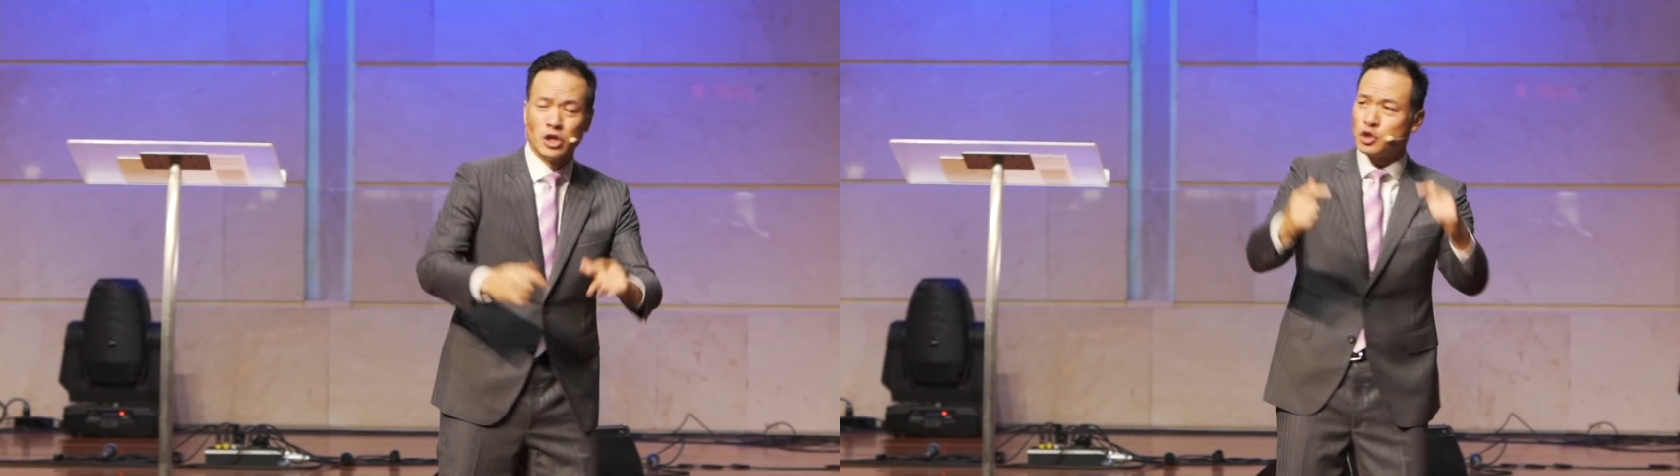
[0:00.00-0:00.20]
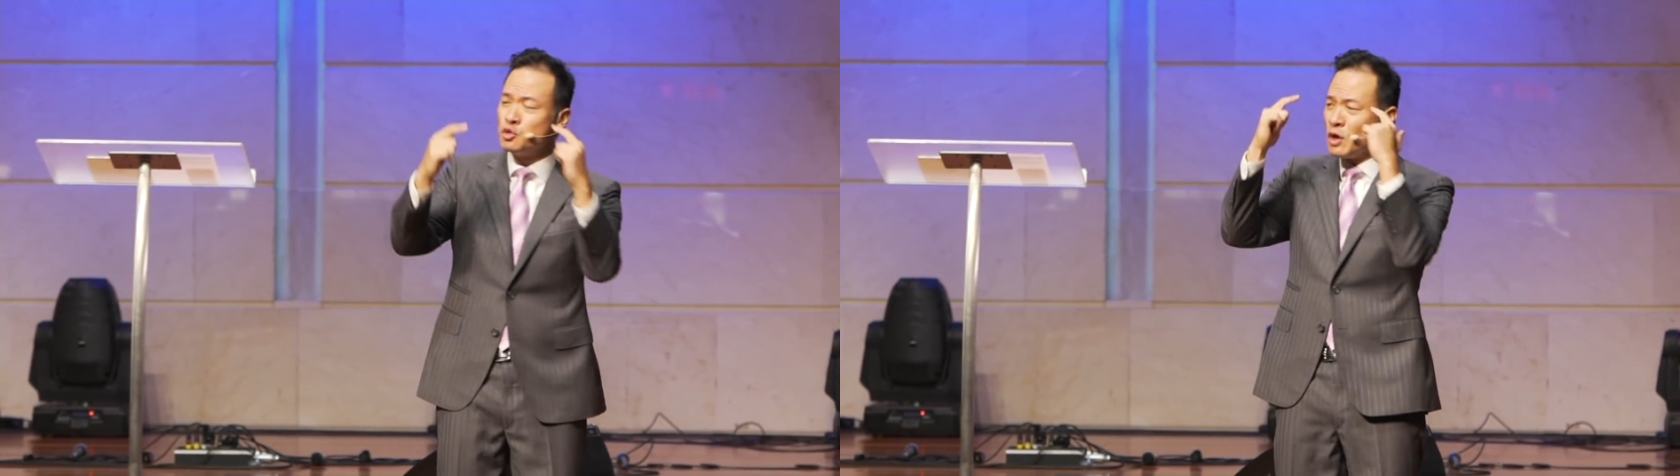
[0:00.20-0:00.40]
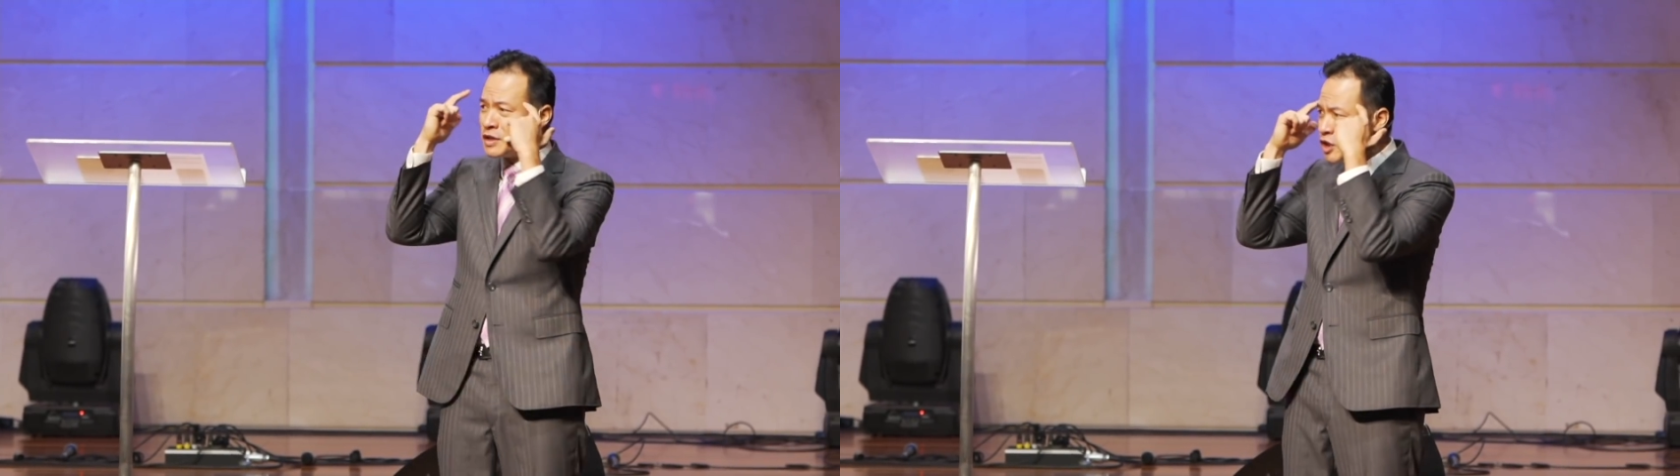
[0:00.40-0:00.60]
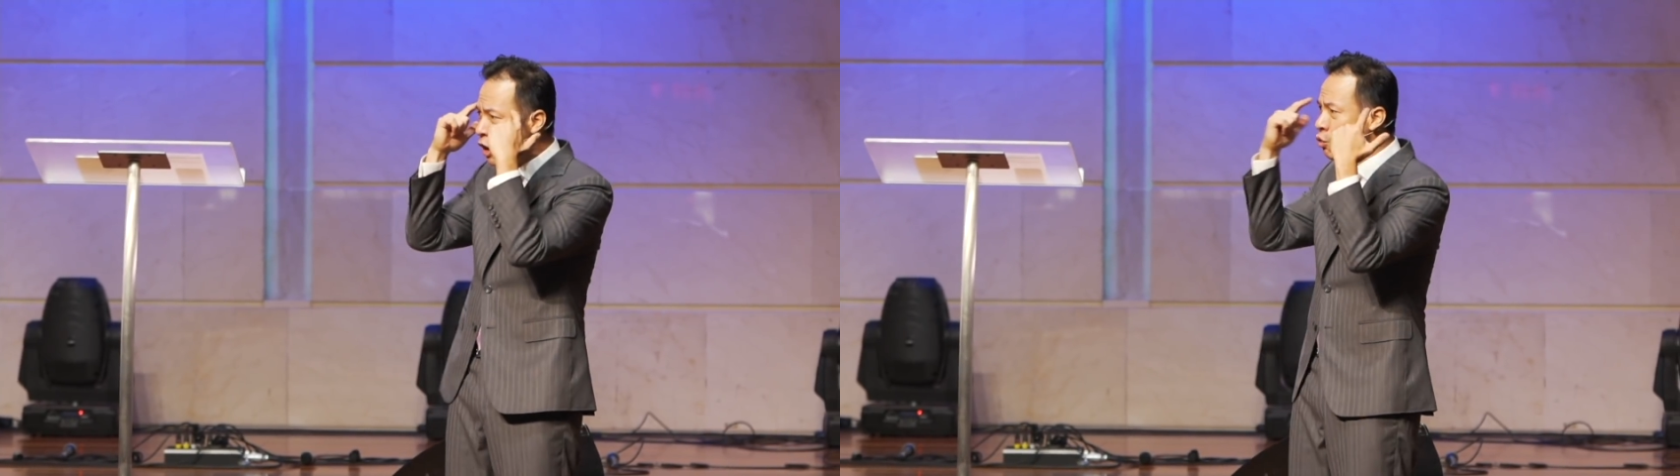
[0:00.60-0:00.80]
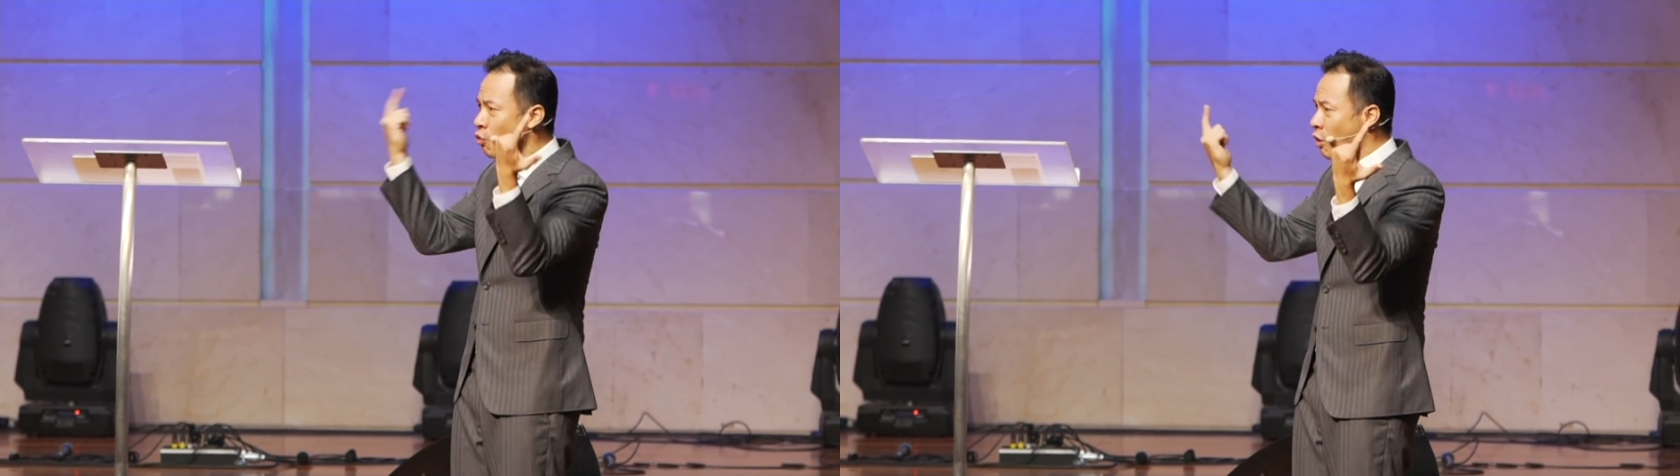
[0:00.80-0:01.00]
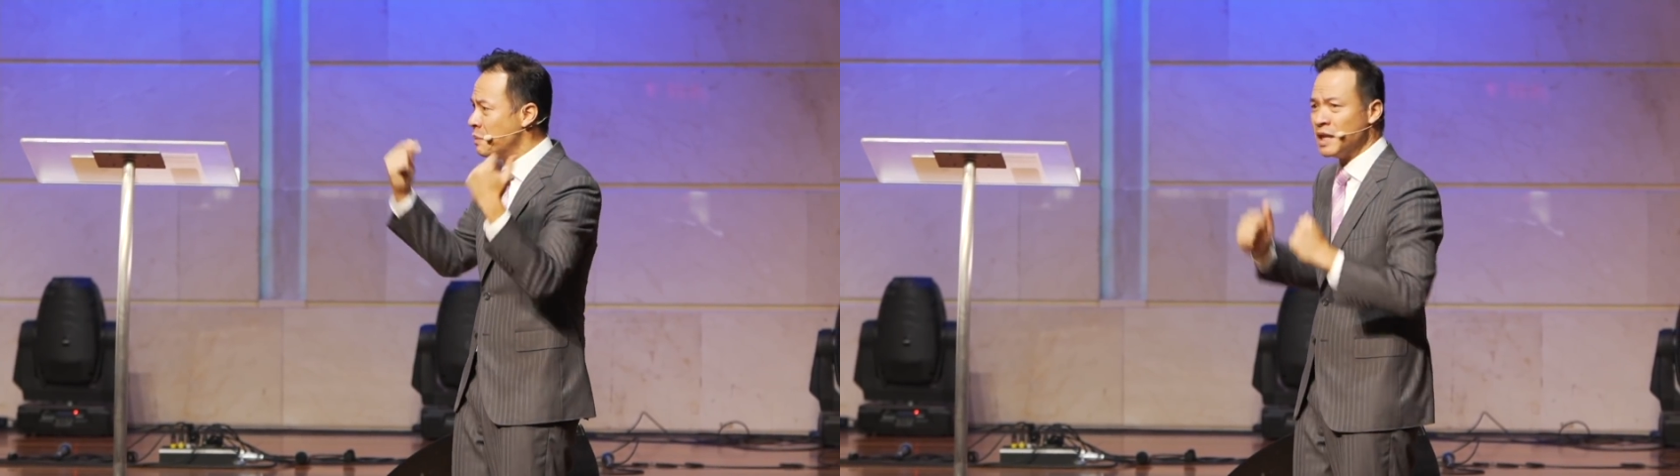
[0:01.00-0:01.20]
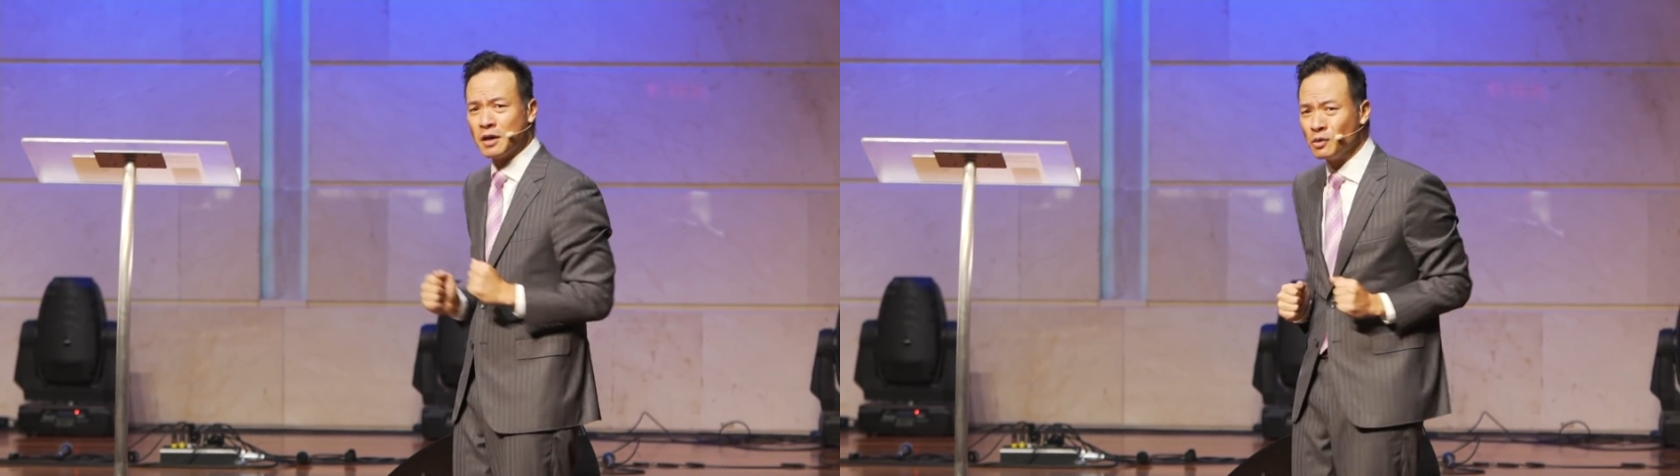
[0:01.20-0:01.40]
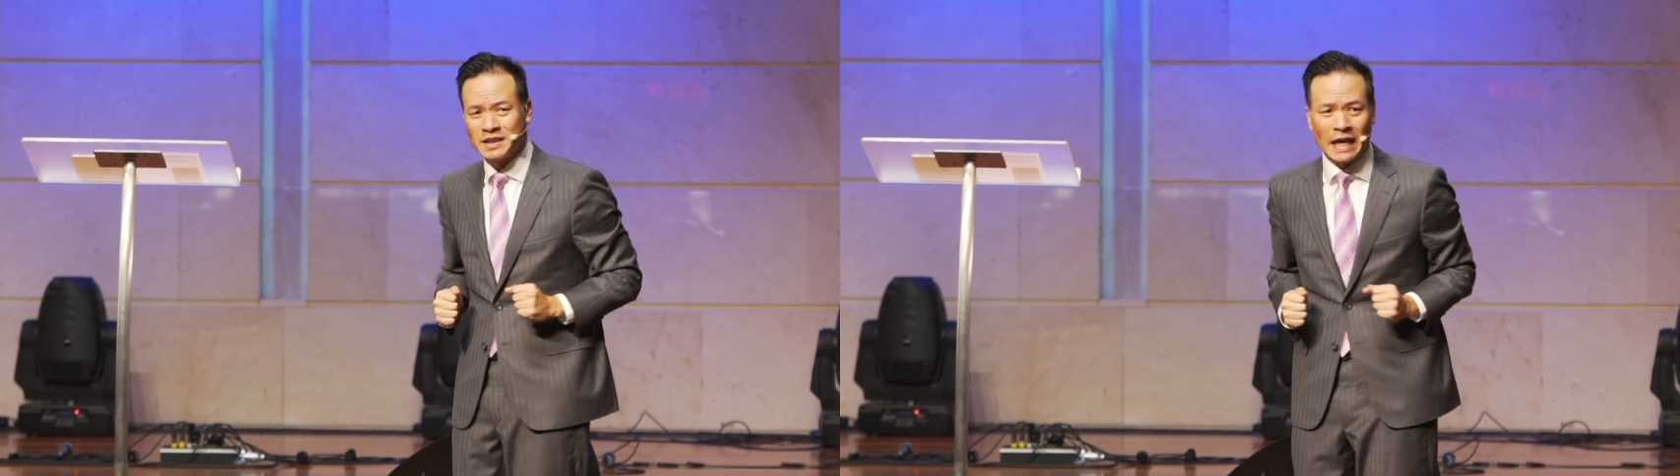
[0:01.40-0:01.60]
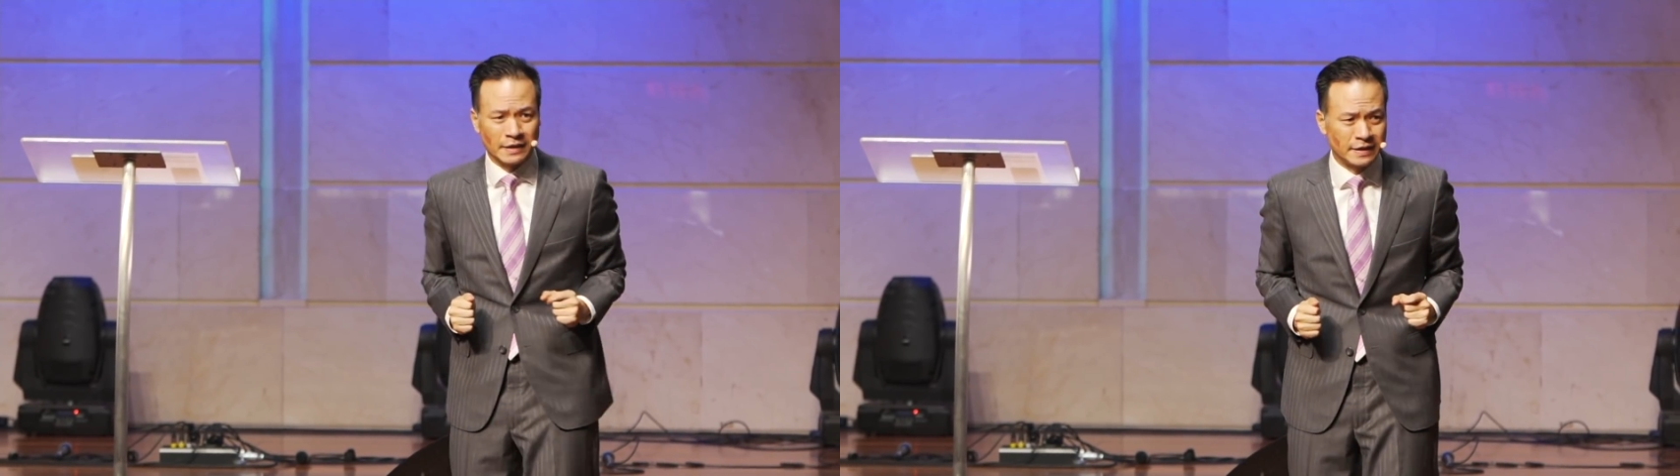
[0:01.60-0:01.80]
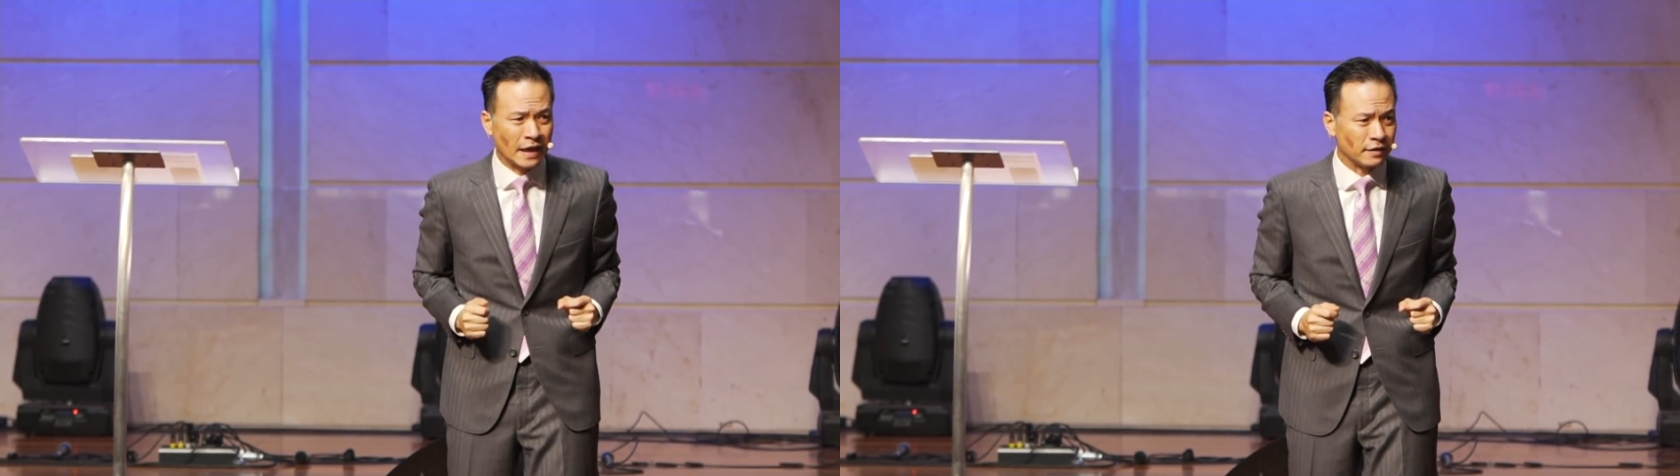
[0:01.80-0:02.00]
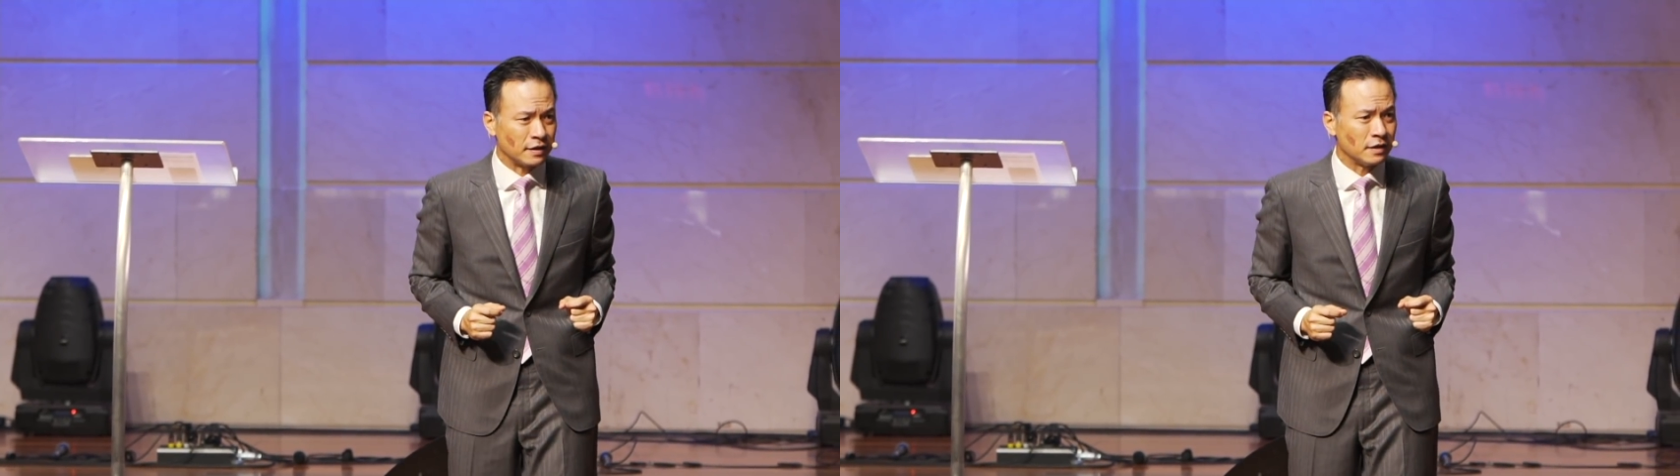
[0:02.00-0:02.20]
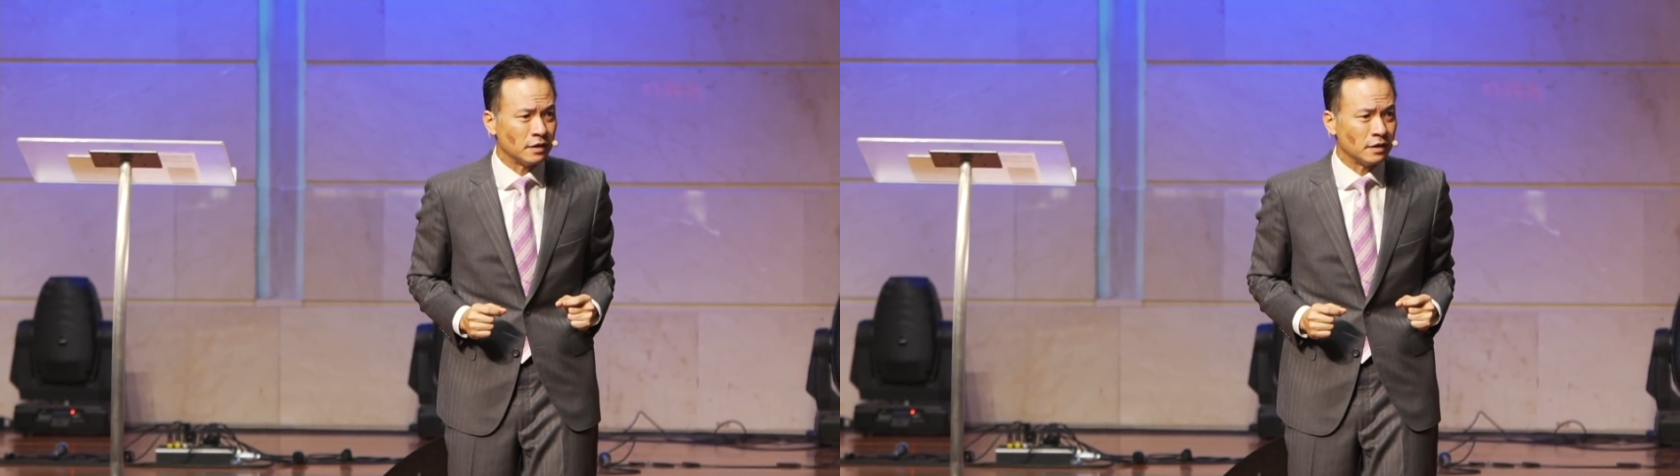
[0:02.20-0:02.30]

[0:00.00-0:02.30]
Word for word: 是远超过我们能够想象的。